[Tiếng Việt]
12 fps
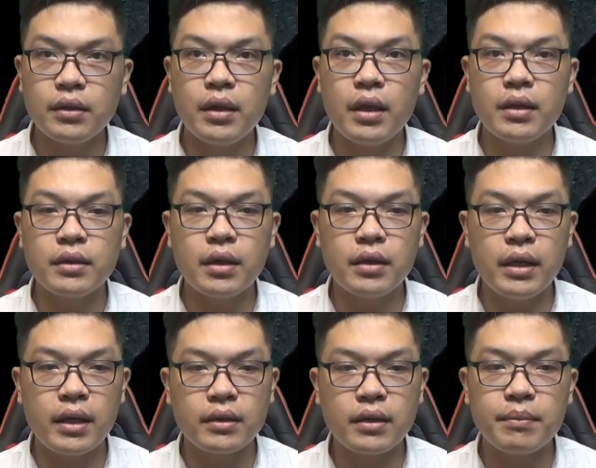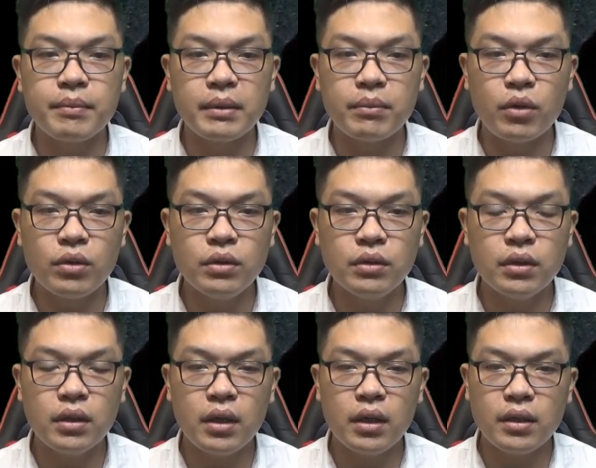Thiên Cơ Điện tầm mười bốn.
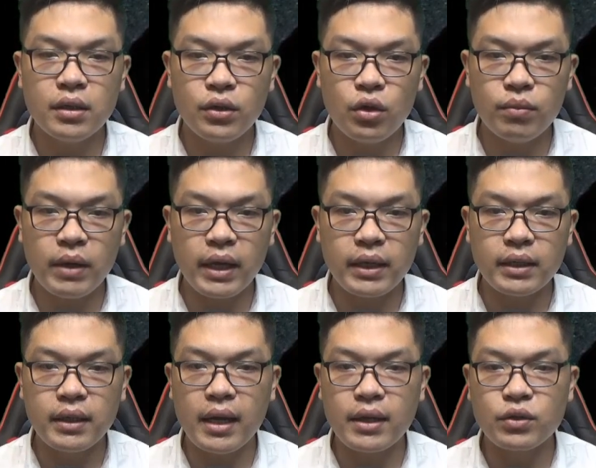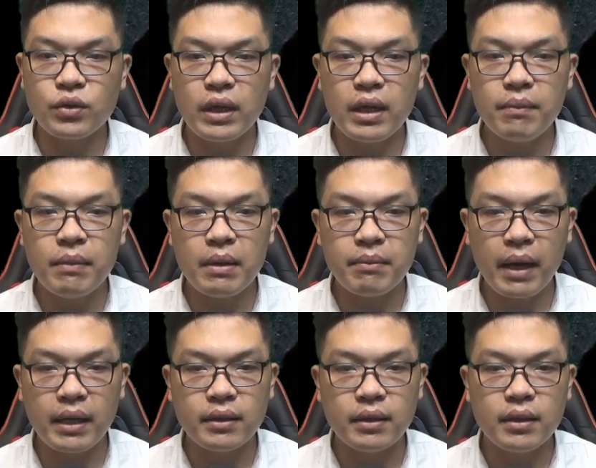Lúc này đang suy nghĩ miên
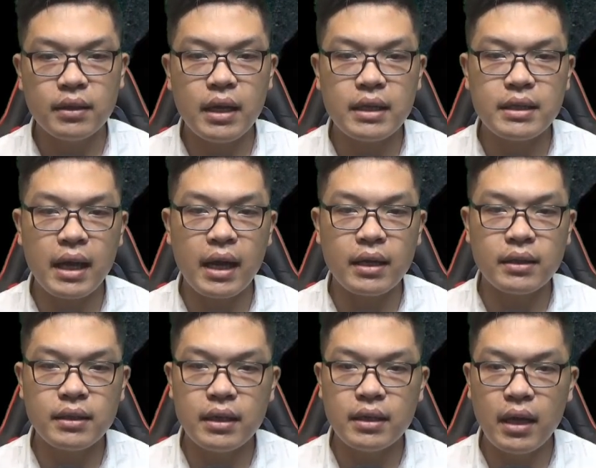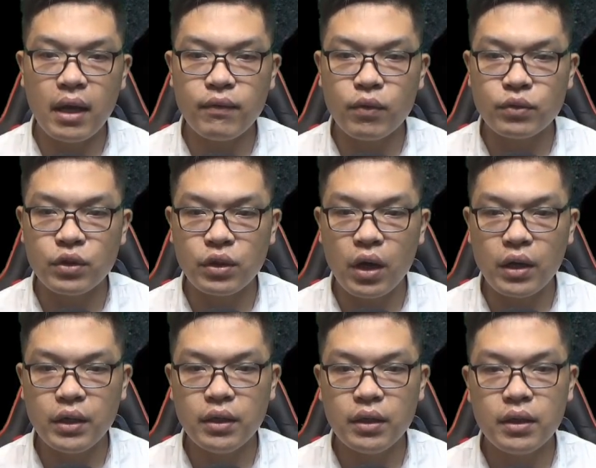man, Ninh Gia nhìn Lao Phủ rồi
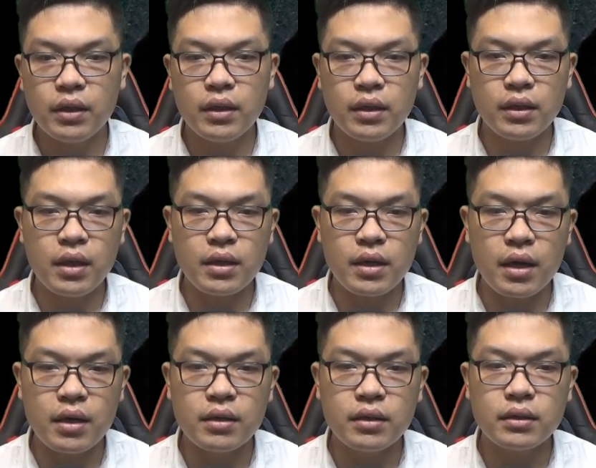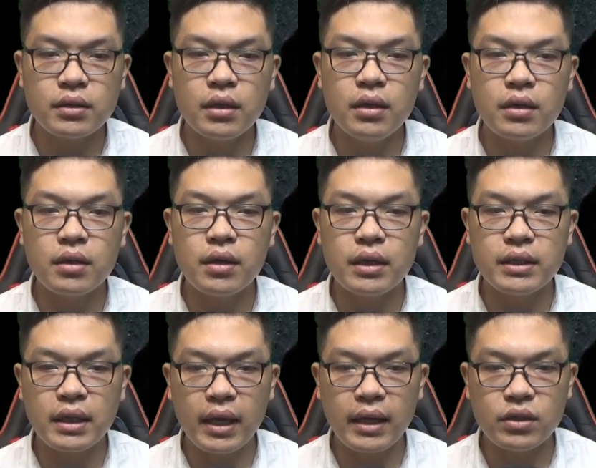nói: Thiên Cơ, tới lượt người
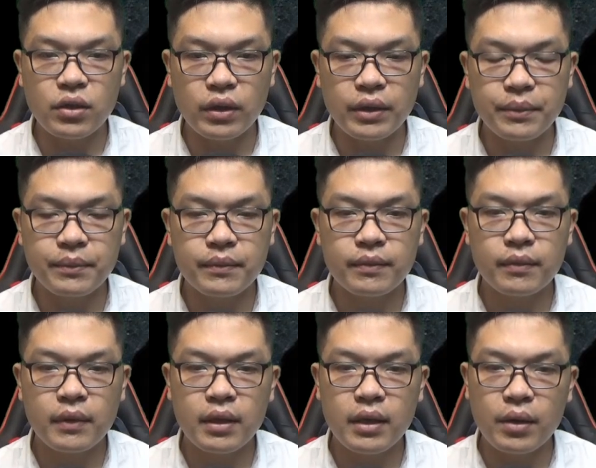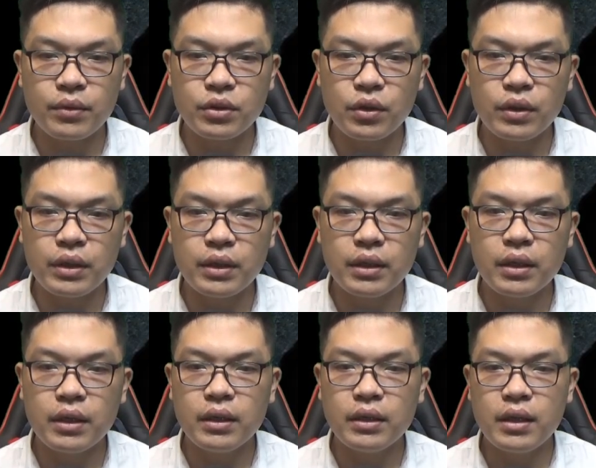ra tay rồi. Hiểu rồi.
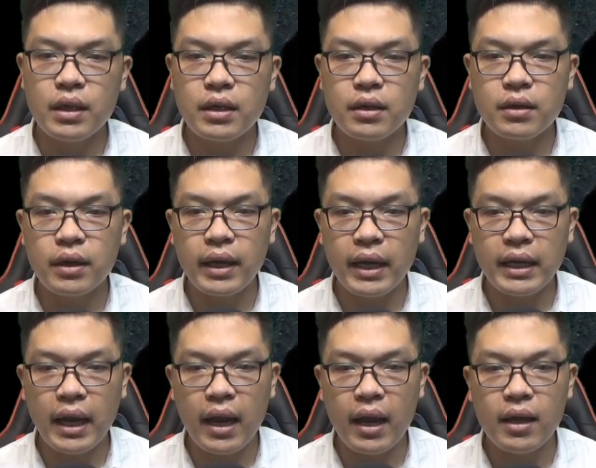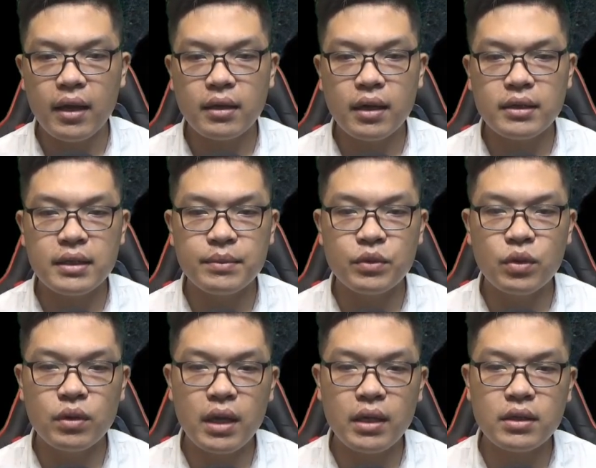Thiên Cơ cười he he, đã chìm
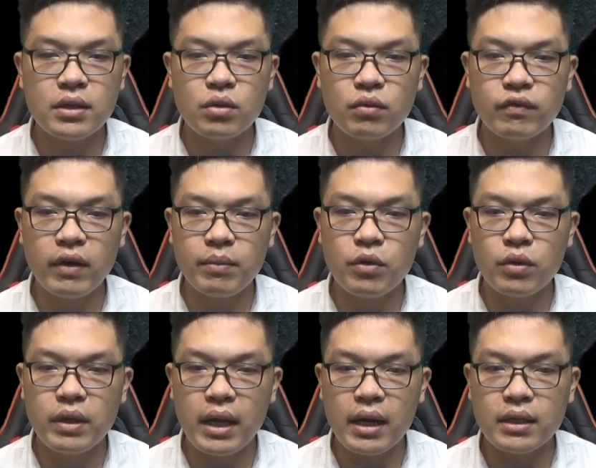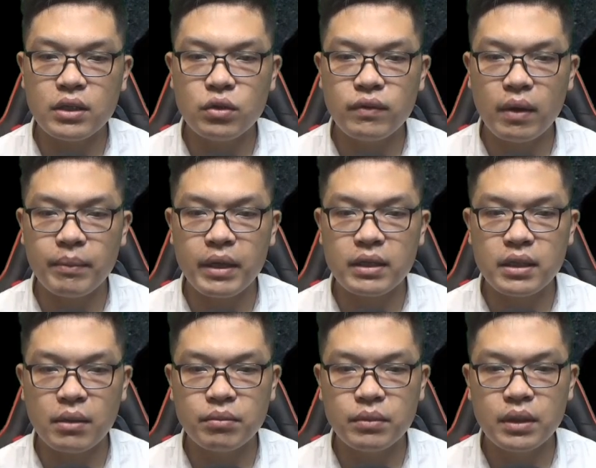xuống đất dùng phép độ địa chui vào bên trong.